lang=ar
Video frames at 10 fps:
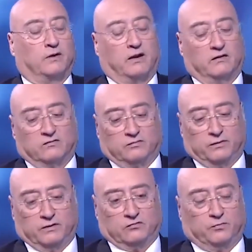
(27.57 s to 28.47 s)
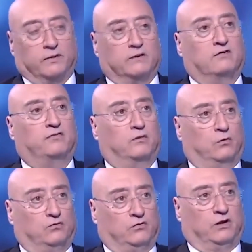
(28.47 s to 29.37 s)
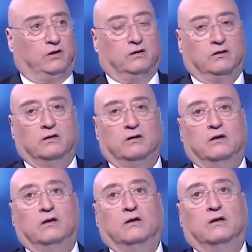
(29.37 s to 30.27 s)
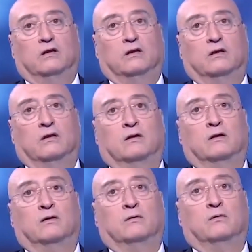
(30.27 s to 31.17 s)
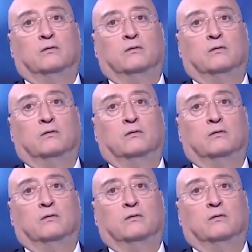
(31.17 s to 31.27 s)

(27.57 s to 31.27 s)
الرئيس بشباط 2020 آه،